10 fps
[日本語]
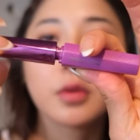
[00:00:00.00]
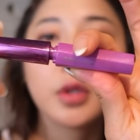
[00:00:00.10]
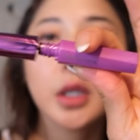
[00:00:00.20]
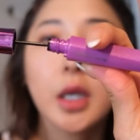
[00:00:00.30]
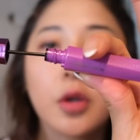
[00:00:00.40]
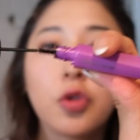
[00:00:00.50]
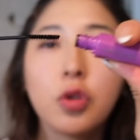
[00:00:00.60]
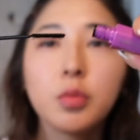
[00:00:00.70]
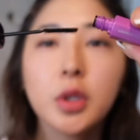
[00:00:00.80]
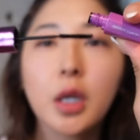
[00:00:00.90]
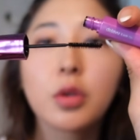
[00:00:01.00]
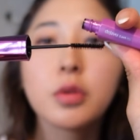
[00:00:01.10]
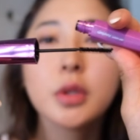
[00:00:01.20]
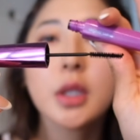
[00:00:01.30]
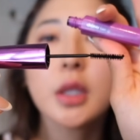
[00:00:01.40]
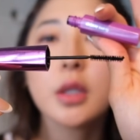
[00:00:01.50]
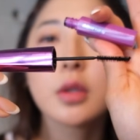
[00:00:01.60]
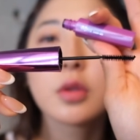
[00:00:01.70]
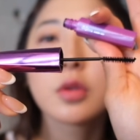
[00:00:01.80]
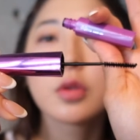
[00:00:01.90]
これがコームがこんなに
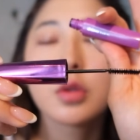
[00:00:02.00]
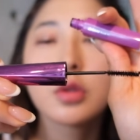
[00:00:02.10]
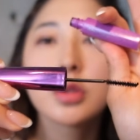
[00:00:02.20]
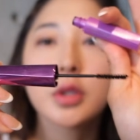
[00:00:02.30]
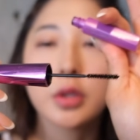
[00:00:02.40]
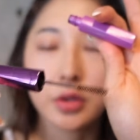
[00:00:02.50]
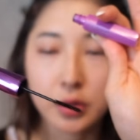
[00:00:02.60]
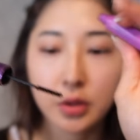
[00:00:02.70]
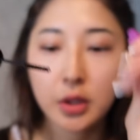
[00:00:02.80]
細いのよ